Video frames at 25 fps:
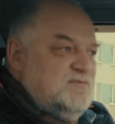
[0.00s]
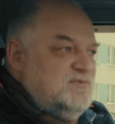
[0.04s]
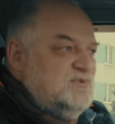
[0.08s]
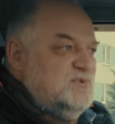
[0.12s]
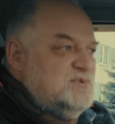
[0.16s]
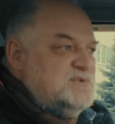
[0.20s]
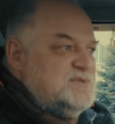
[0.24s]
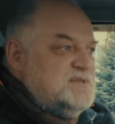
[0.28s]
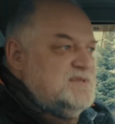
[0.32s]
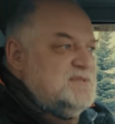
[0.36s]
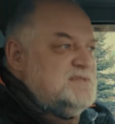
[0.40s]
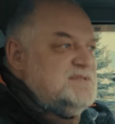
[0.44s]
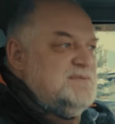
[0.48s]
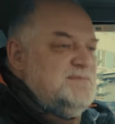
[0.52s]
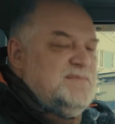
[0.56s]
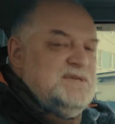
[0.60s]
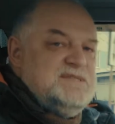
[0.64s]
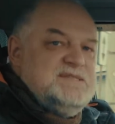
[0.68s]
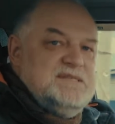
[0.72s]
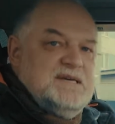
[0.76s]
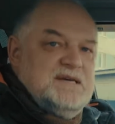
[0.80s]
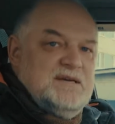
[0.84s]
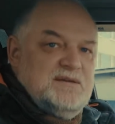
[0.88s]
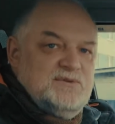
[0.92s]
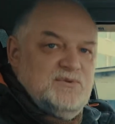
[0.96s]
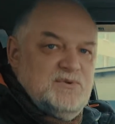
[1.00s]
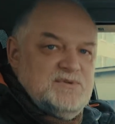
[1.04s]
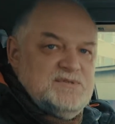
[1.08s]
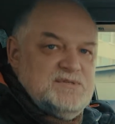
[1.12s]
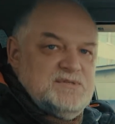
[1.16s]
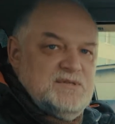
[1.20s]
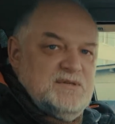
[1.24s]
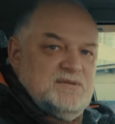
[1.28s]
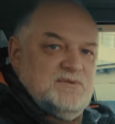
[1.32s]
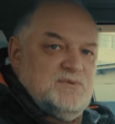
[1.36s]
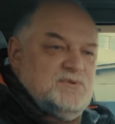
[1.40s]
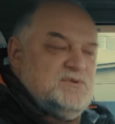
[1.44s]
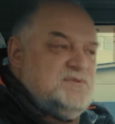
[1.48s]
функция
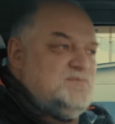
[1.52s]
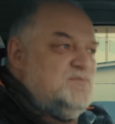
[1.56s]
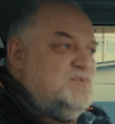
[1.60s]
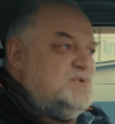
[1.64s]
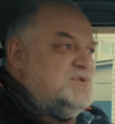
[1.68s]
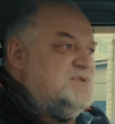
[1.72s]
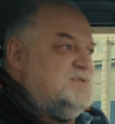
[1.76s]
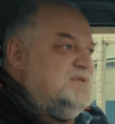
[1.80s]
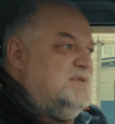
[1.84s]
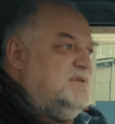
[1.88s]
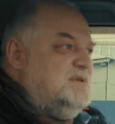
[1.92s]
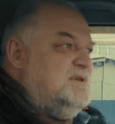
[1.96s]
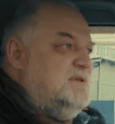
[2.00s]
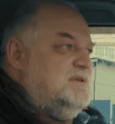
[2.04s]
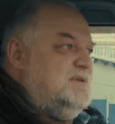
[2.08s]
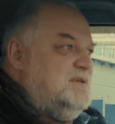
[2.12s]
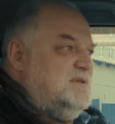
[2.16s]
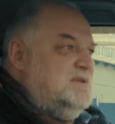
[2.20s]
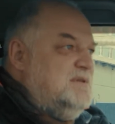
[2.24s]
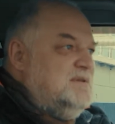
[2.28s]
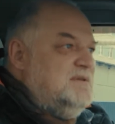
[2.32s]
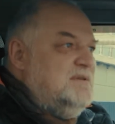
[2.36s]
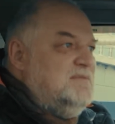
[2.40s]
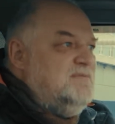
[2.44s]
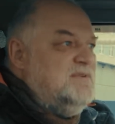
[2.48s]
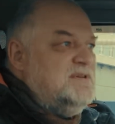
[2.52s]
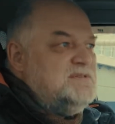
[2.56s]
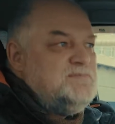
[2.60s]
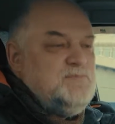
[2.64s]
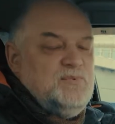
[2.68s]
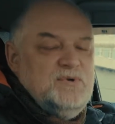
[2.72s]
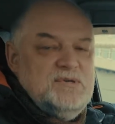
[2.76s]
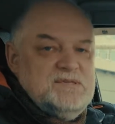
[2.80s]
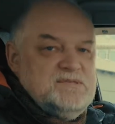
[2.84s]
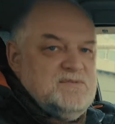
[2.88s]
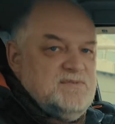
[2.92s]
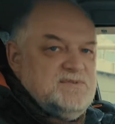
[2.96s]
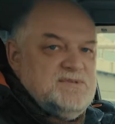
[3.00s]
самодиагностики, то есть можно и
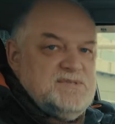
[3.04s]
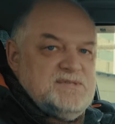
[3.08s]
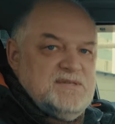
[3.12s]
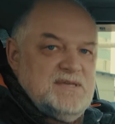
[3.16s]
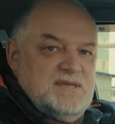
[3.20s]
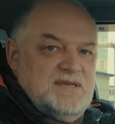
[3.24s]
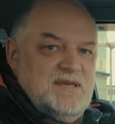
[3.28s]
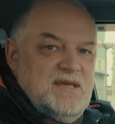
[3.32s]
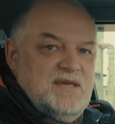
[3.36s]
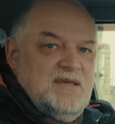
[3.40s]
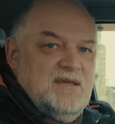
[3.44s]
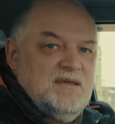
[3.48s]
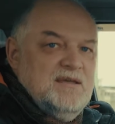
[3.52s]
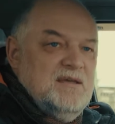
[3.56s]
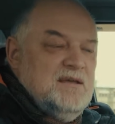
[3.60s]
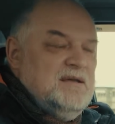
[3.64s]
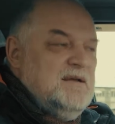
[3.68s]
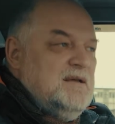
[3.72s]
воспользоваться ей.